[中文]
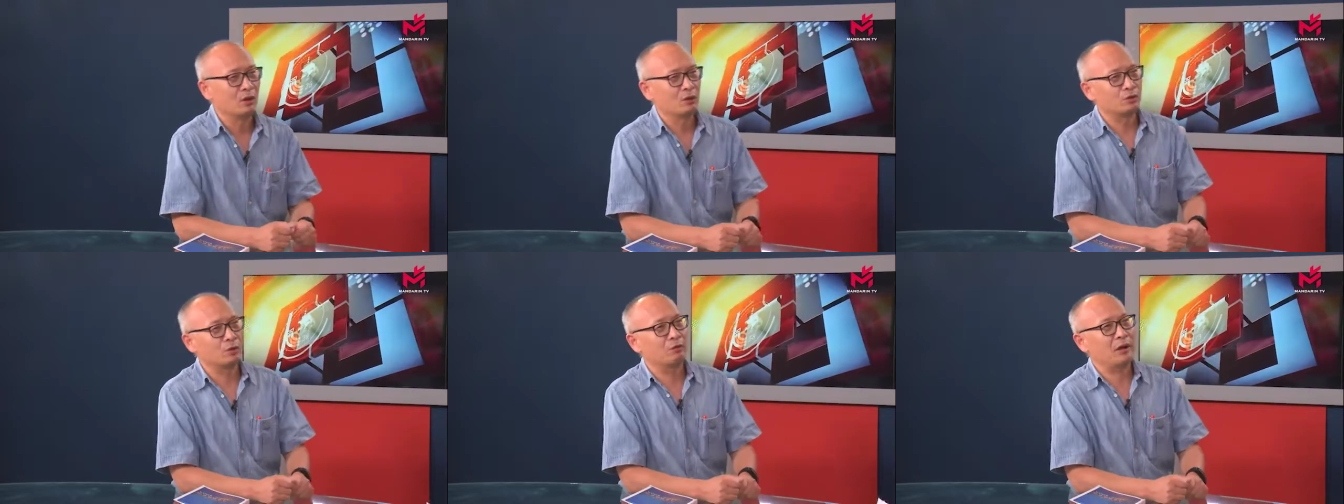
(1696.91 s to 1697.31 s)

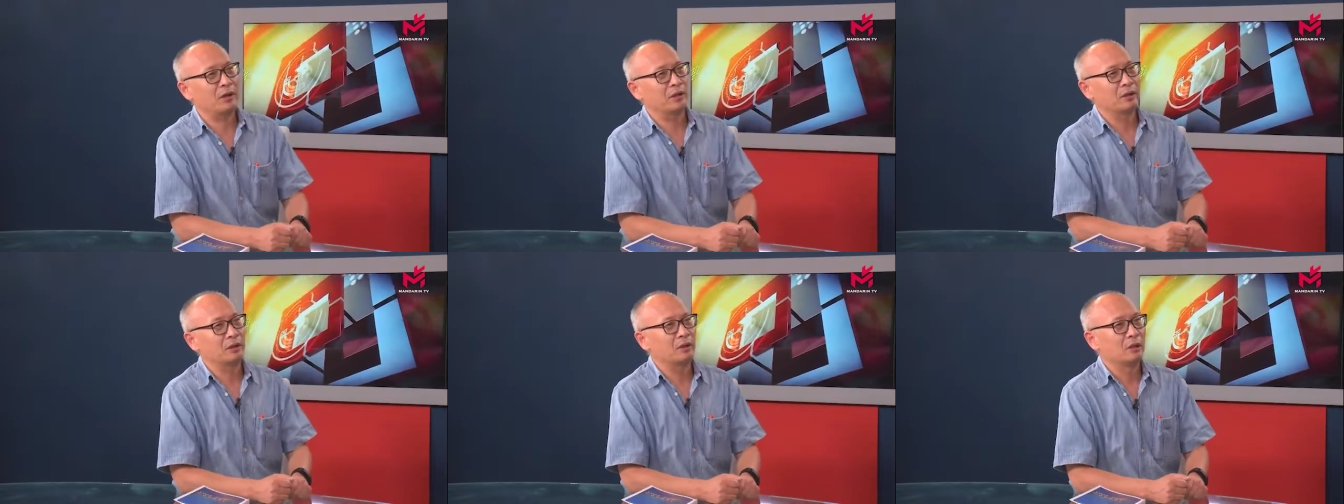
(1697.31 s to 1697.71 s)
所以的话
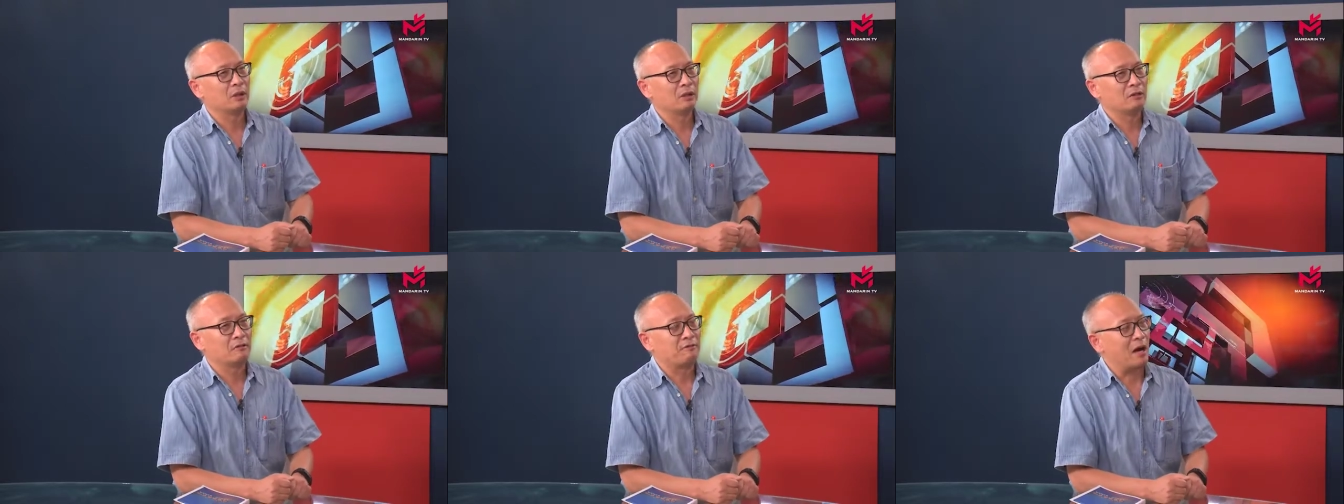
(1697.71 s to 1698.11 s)
呢，
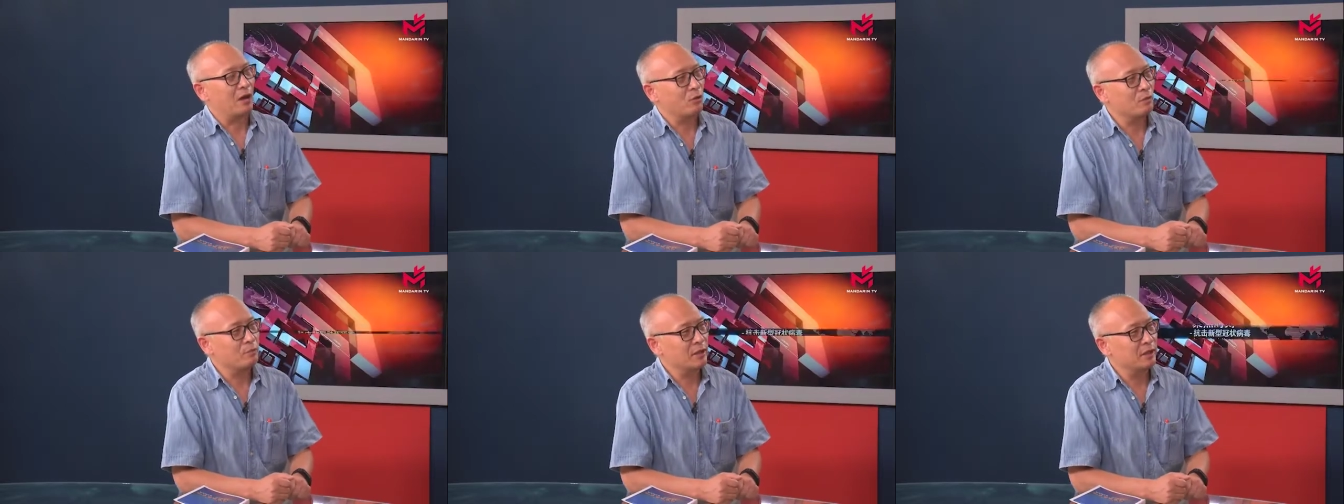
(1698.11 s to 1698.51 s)
法
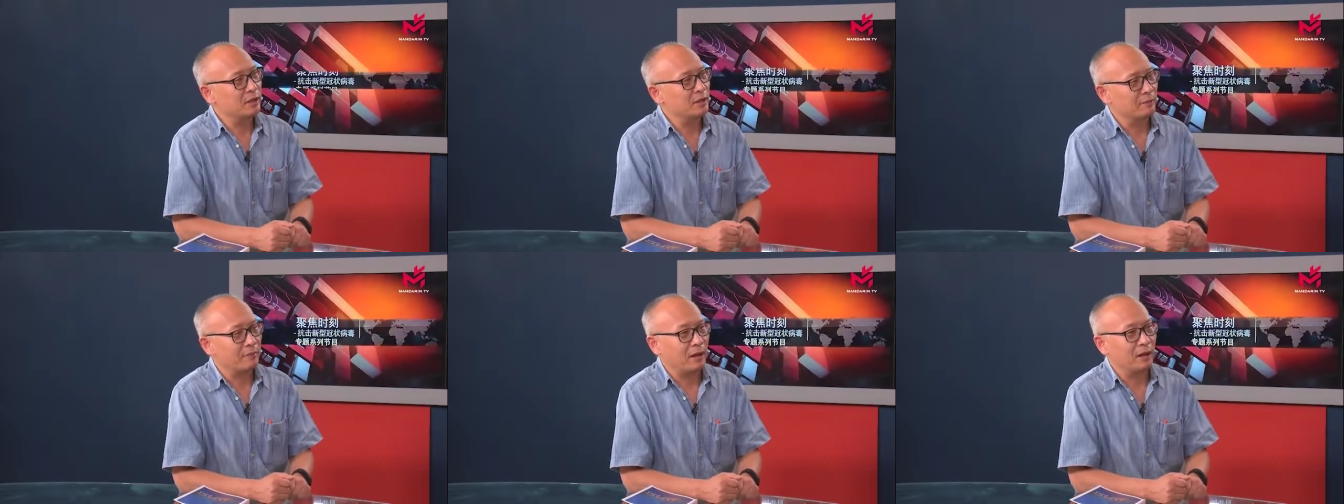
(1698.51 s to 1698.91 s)
国媒
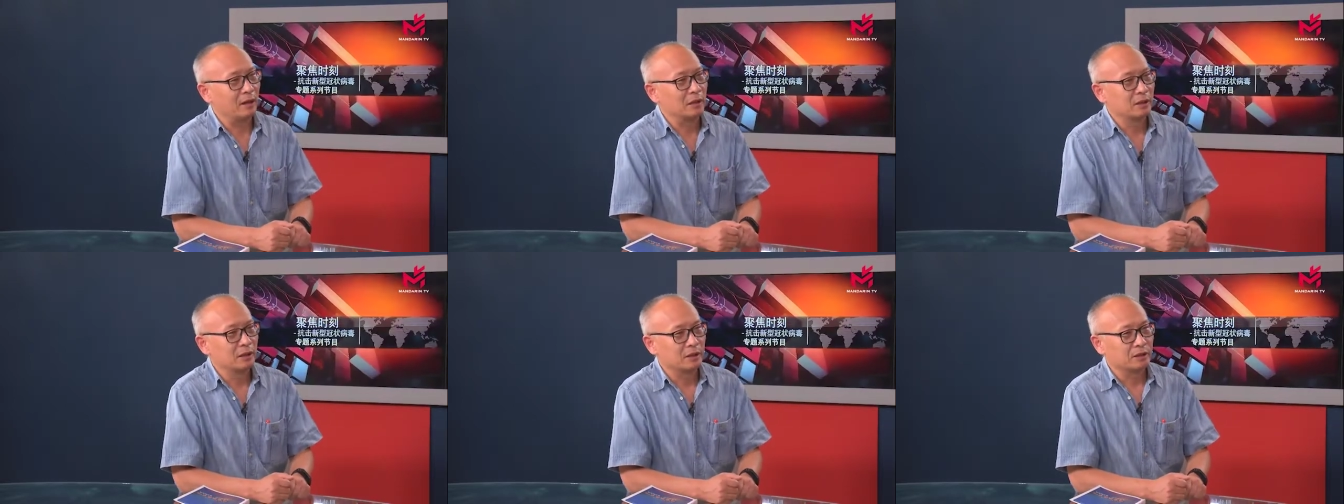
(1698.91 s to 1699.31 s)
体
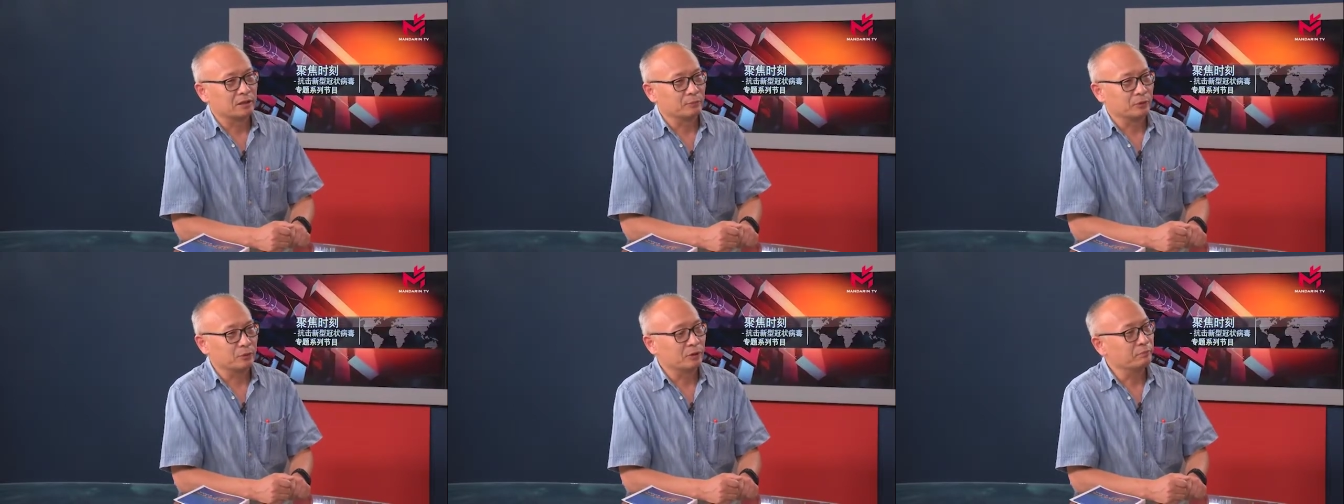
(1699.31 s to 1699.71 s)
吧，怎
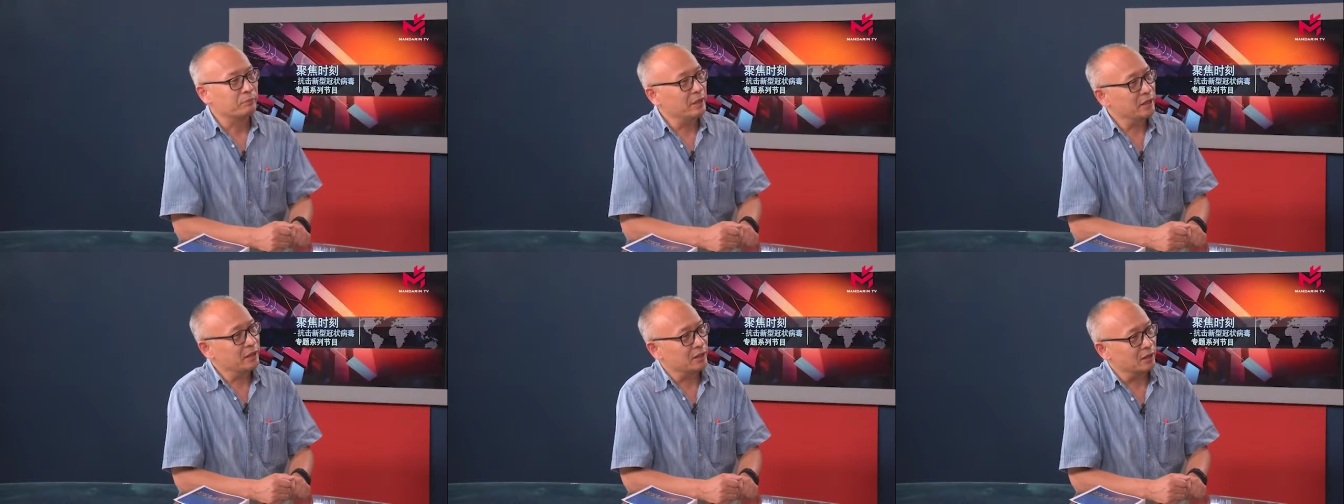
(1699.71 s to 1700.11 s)
么说呢？
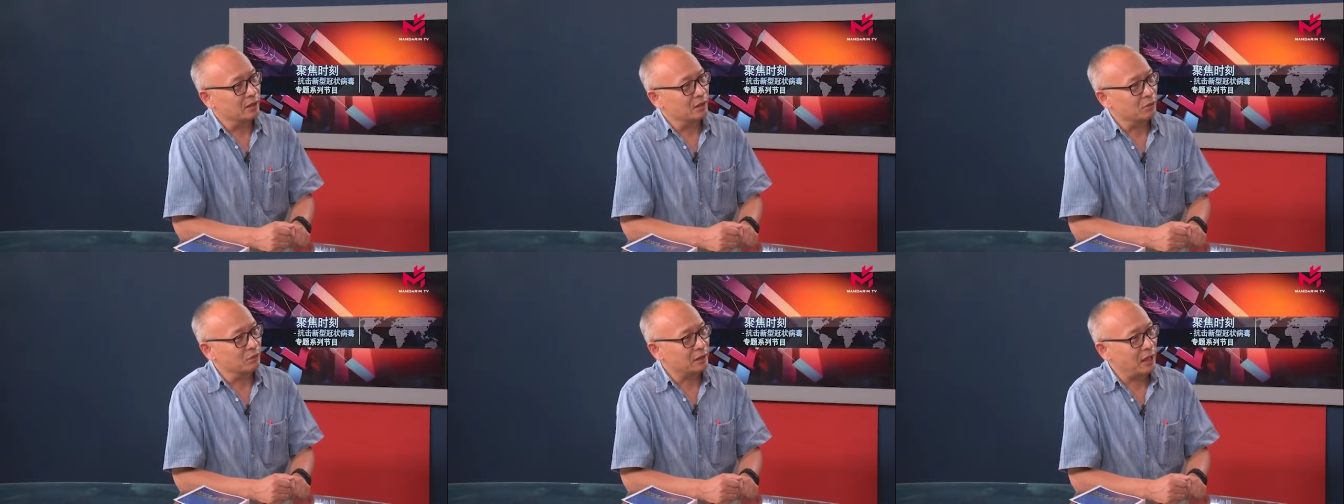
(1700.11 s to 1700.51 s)
媒体
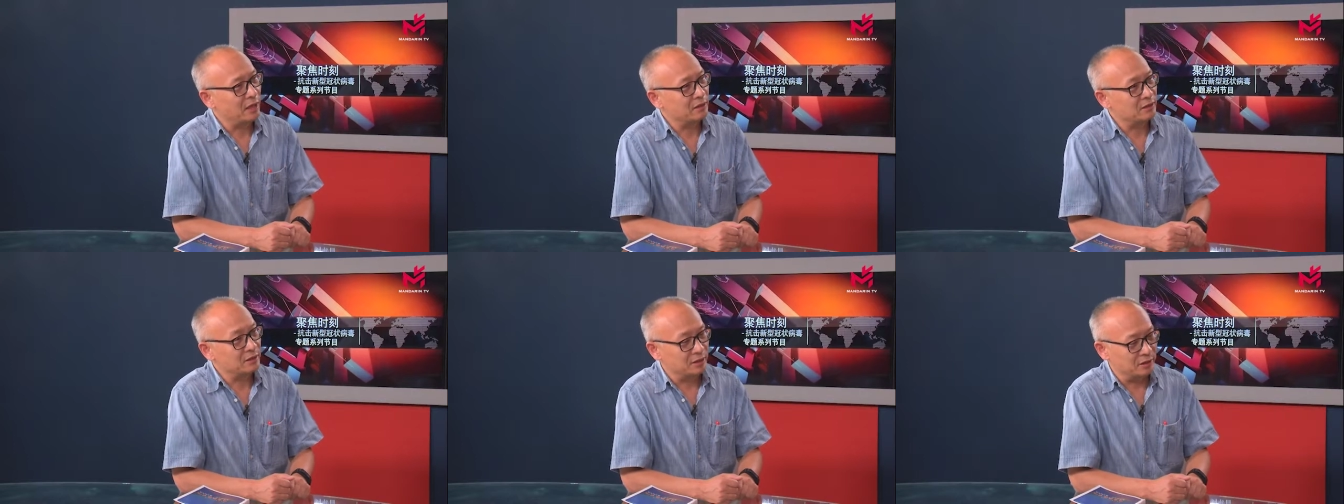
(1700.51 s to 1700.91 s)
呢有它
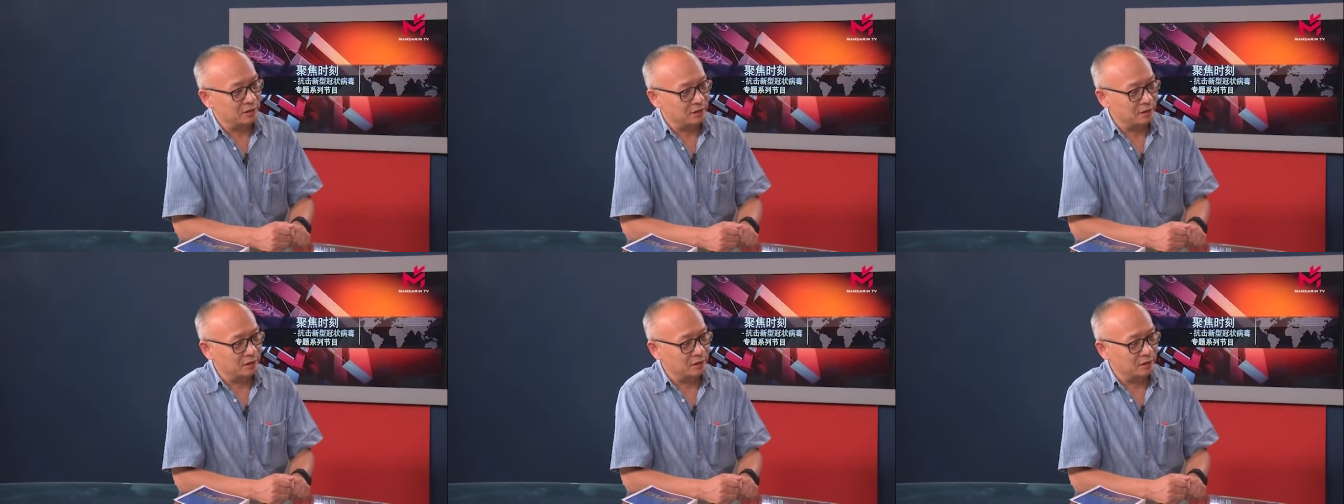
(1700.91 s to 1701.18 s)
自己的